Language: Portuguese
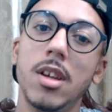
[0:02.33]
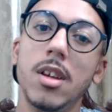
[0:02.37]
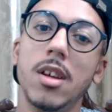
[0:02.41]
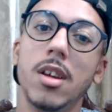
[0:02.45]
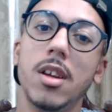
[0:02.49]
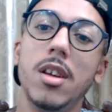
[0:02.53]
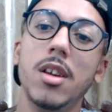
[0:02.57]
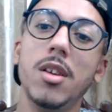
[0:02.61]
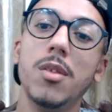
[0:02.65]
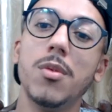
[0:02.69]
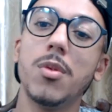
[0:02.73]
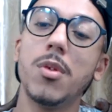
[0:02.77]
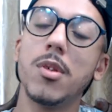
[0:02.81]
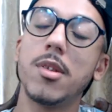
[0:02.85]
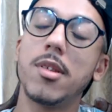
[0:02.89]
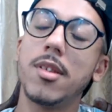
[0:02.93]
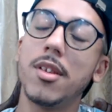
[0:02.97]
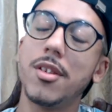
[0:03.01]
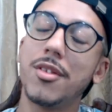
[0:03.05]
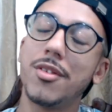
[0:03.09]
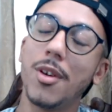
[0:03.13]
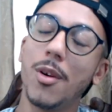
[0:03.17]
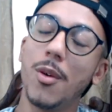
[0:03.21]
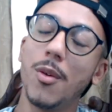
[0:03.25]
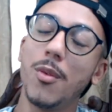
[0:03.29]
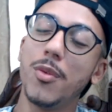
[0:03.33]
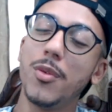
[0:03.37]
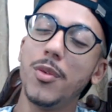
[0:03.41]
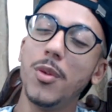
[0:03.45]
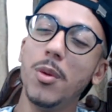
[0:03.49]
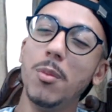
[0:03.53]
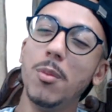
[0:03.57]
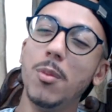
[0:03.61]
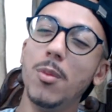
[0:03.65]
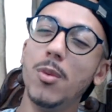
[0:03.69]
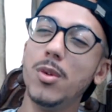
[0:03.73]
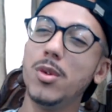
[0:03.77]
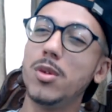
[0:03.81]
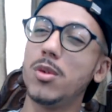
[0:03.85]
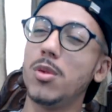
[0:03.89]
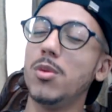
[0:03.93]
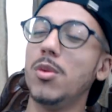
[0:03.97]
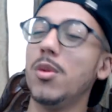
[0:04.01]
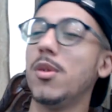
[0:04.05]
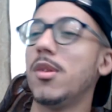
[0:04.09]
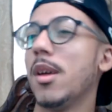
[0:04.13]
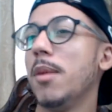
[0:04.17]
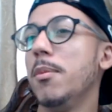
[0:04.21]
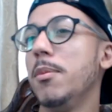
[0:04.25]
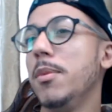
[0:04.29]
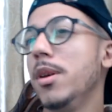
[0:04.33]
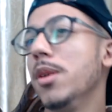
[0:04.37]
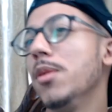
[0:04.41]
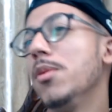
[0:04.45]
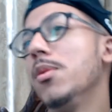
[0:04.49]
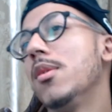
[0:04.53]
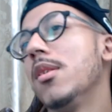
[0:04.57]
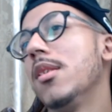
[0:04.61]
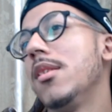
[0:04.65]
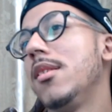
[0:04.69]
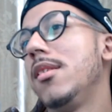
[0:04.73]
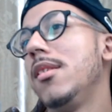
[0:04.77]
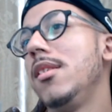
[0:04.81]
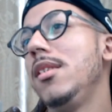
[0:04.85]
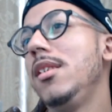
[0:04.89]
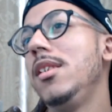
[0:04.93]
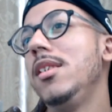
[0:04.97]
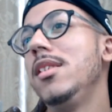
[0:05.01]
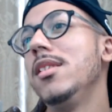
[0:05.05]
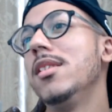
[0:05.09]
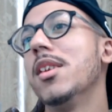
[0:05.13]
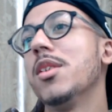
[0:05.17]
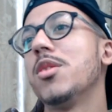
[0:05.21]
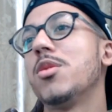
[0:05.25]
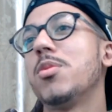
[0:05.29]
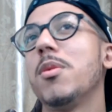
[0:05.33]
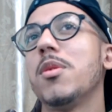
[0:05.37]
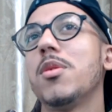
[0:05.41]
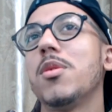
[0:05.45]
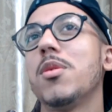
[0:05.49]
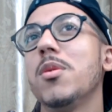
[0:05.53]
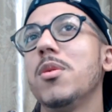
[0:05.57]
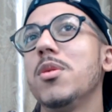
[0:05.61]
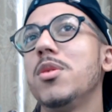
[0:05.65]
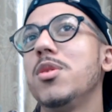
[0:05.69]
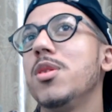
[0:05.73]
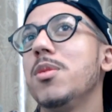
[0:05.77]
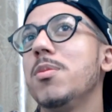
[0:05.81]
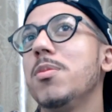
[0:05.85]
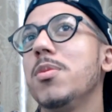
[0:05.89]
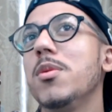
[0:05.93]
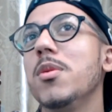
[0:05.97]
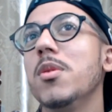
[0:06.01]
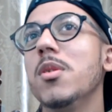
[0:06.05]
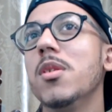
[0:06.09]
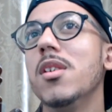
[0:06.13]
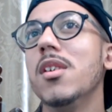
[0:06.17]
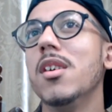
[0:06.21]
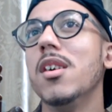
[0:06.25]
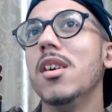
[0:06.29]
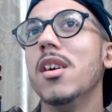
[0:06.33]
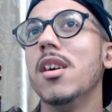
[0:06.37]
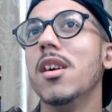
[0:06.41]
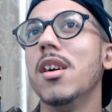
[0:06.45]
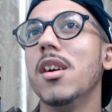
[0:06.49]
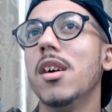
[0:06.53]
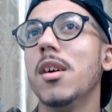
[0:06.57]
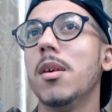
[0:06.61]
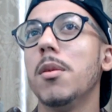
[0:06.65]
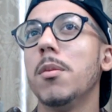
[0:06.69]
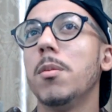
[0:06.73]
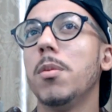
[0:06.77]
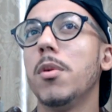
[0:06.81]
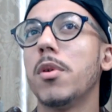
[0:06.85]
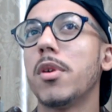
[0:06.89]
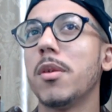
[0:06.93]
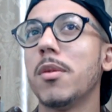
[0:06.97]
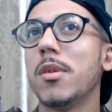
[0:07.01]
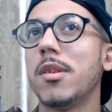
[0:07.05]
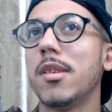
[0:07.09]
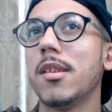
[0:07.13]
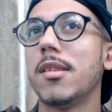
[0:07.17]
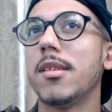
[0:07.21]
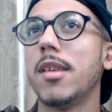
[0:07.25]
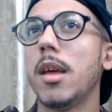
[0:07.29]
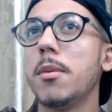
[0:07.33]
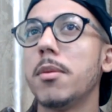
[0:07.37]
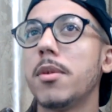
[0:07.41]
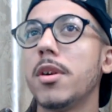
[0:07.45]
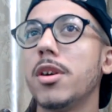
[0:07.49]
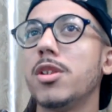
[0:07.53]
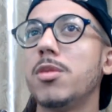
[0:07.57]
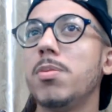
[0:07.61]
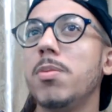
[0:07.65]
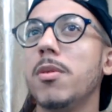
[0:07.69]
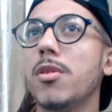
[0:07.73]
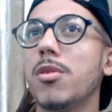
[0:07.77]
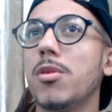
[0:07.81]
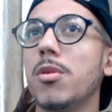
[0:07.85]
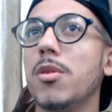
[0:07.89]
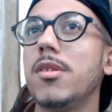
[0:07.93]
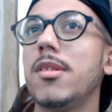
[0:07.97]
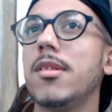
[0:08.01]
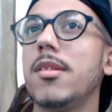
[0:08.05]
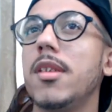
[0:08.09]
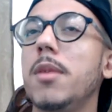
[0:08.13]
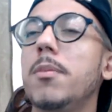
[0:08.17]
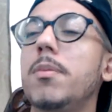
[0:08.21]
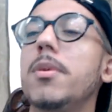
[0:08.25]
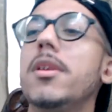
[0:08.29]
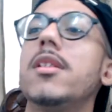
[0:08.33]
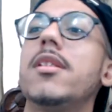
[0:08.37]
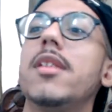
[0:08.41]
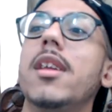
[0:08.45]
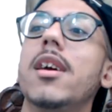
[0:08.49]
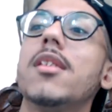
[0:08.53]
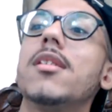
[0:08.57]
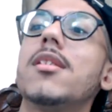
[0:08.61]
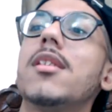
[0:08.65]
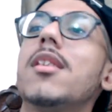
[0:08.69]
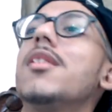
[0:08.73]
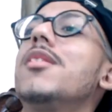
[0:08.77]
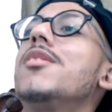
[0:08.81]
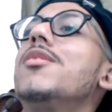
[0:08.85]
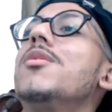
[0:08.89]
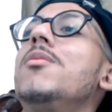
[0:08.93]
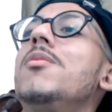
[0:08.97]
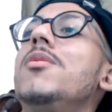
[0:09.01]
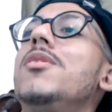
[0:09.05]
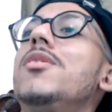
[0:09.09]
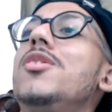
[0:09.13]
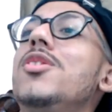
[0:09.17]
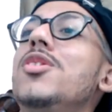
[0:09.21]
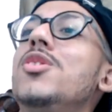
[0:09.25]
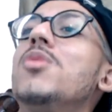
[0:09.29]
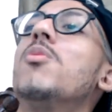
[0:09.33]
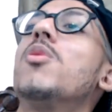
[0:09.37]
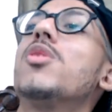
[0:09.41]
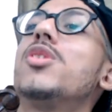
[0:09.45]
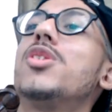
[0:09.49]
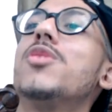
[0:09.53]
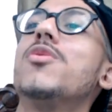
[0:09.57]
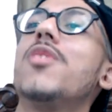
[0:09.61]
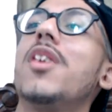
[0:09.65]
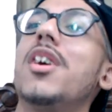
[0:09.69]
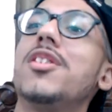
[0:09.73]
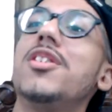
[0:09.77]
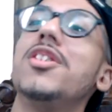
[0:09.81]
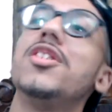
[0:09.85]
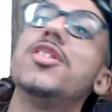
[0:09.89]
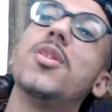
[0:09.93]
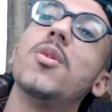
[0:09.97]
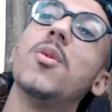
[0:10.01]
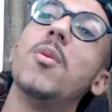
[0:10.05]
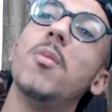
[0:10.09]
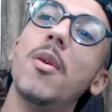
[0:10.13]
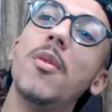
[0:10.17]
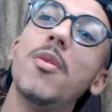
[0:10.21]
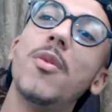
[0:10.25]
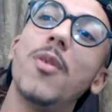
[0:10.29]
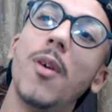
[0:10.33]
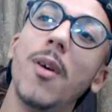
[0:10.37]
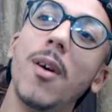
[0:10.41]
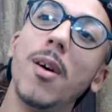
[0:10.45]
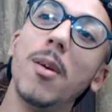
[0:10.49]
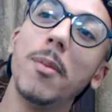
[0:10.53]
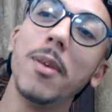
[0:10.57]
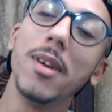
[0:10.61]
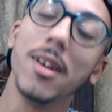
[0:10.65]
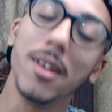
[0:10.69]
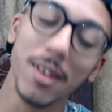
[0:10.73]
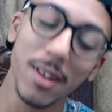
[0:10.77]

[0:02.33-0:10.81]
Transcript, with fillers: Eu? E você já ouviu muito dos amigos, assim, das pessoas, tipo. Porque você sabe que as pessoas sempre tentam desmotivar a gente de alguma forma.